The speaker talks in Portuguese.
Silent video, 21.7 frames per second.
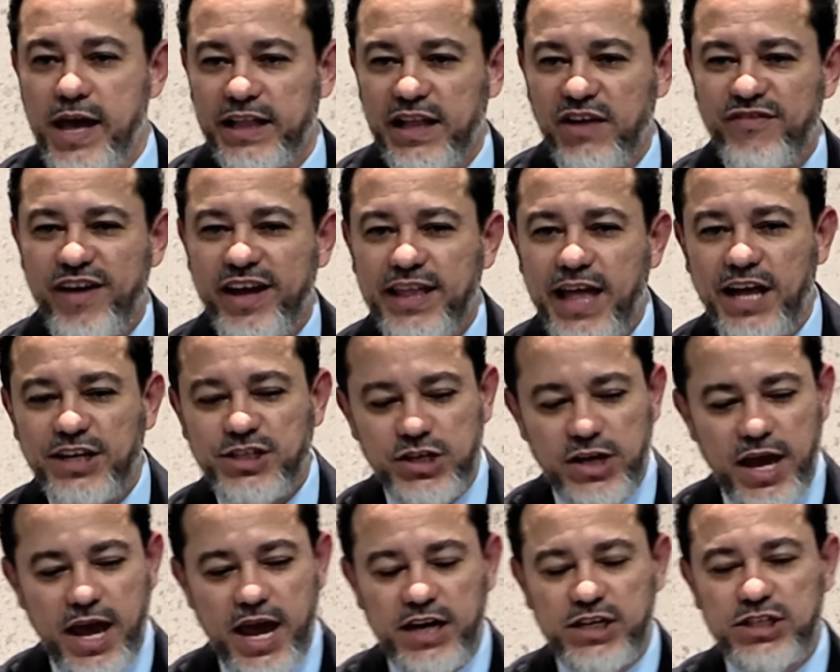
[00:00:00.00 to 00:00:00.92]
Na
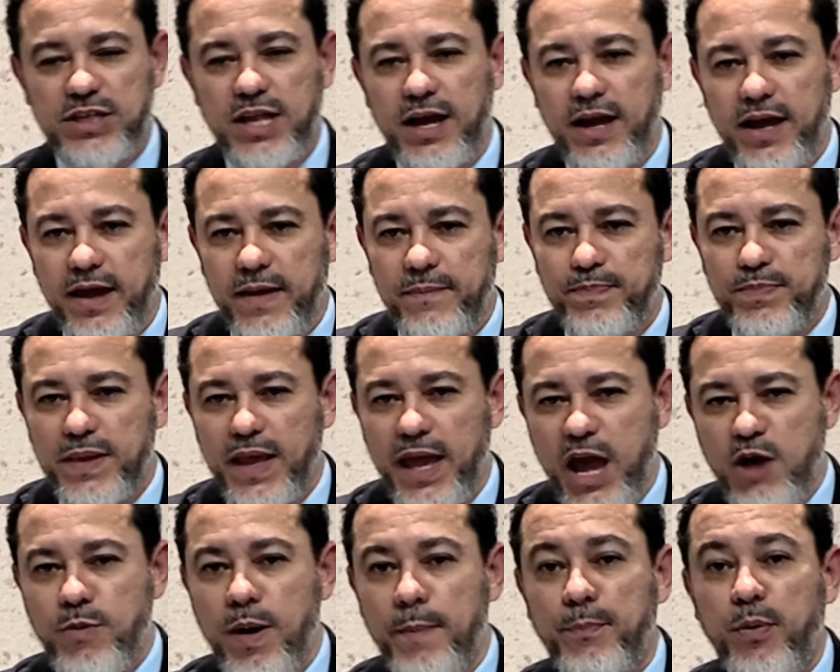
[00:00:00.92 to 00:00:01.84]
verdade, esta
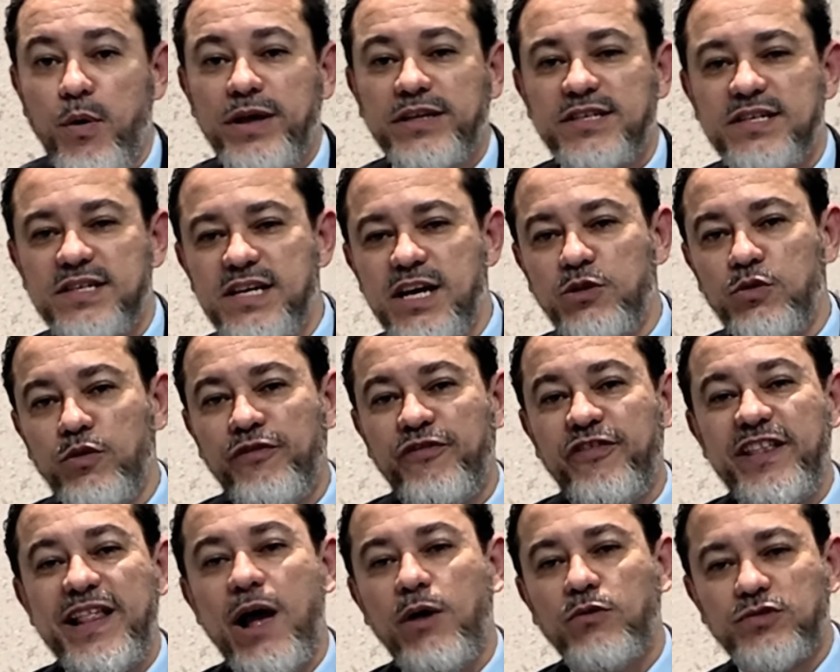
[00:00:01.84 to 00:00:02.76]
é uma poesia do
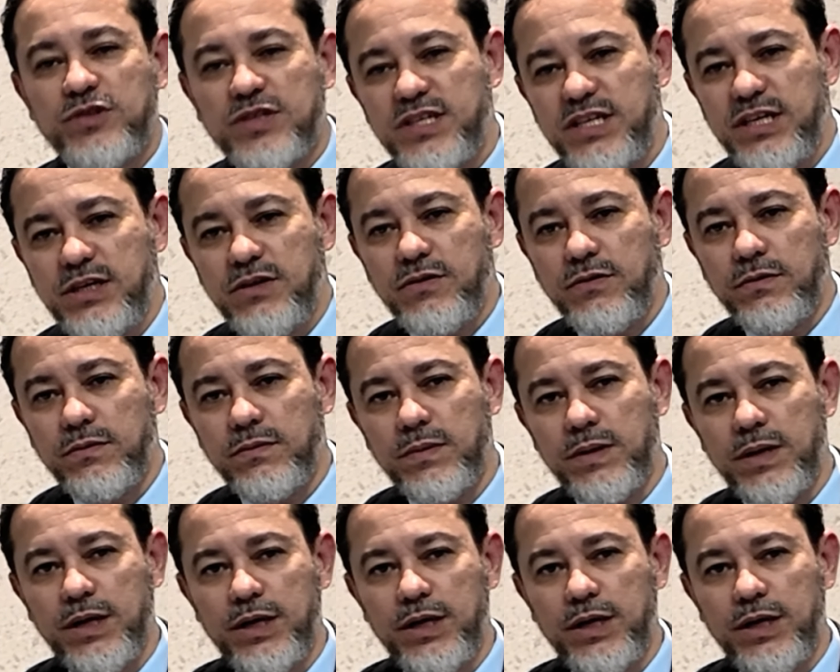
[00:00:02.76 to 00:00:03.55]
finalzinho